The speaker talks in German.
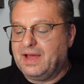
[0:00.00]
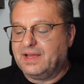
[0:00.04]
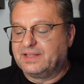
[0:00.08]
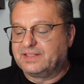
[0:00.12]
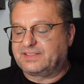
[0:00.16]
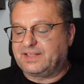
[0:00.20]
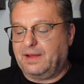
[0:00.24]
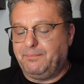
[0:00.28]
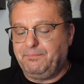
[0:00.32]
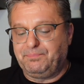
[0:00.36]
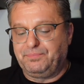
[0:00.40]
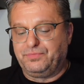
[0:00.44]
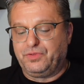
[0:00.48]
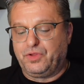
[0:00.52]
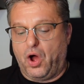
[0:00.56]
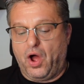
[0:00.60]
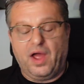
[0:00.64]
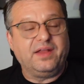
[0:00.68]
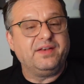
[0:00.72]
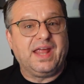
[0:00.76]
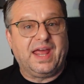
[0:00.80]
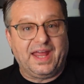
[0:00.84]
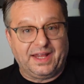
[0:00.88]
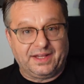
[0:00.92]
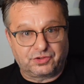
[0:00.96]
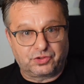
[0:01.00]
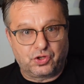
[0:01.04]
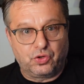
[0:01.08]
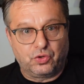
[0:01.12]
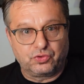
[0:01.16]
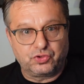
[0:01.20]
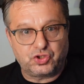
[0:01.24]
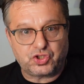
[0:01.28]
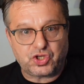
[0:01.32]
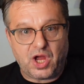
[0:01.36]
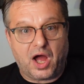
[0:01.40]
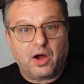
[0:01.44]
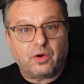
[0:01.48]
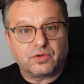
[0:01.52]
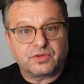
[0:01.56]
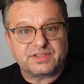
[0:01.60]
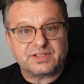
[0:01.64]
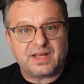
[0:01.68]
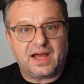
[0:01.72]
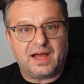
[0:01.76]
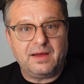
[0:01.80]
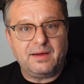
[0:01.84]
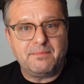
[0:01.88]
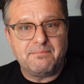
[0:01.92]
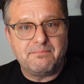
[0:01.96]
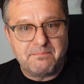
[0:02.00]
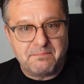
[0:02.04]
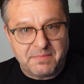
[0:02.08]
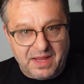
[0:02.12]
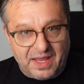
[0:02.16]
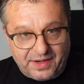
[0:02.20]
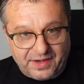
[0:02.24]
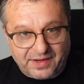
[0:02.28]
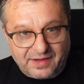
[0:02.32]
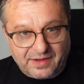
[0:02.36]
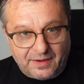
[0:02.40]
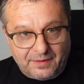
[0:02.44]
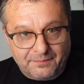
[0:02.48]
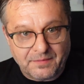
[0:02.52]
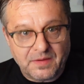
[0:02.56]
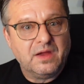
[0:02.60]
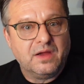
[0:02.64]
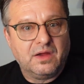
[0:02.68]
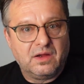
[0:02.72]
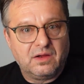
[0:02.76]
samt neuen Headcoach aus Amerika.